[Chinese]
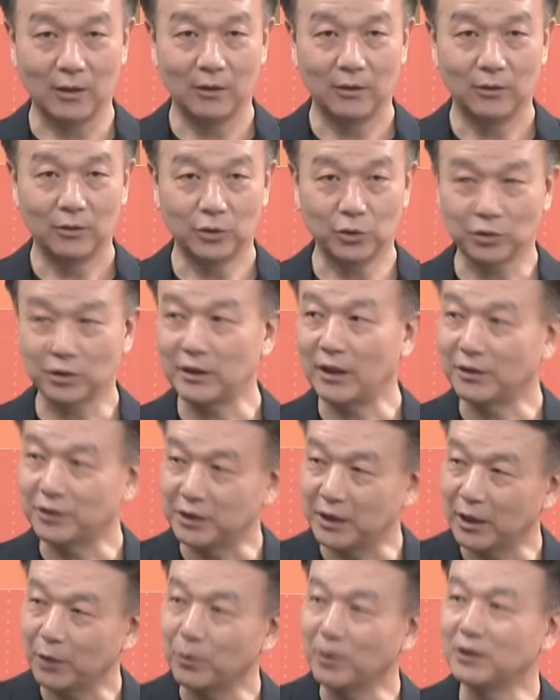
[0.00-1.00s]
就是要
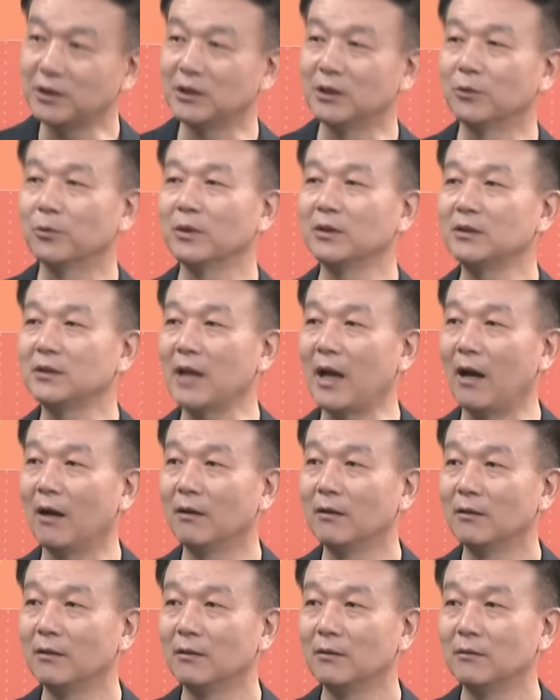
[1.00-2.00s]
结婚请婚假，
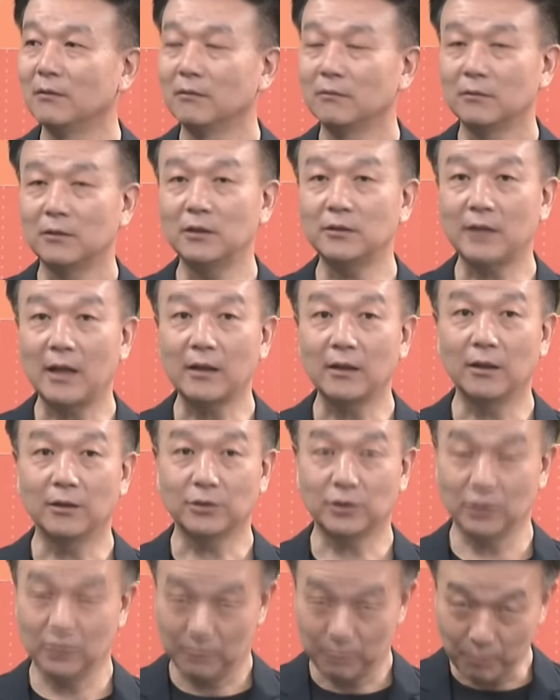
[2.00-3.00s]
嗯，第三个
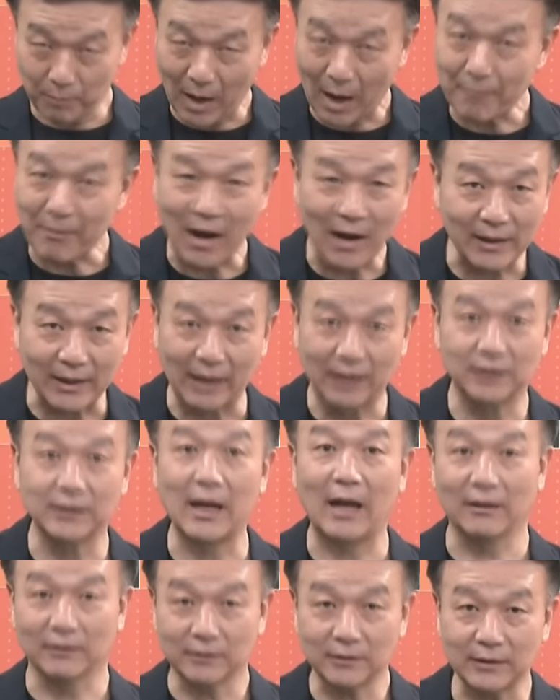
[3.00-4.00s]
是妈妈改
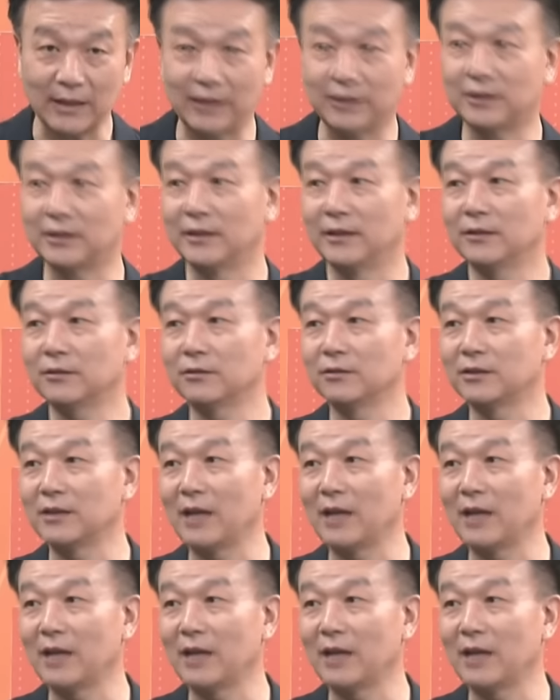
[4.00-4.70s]
嫁再请一次假，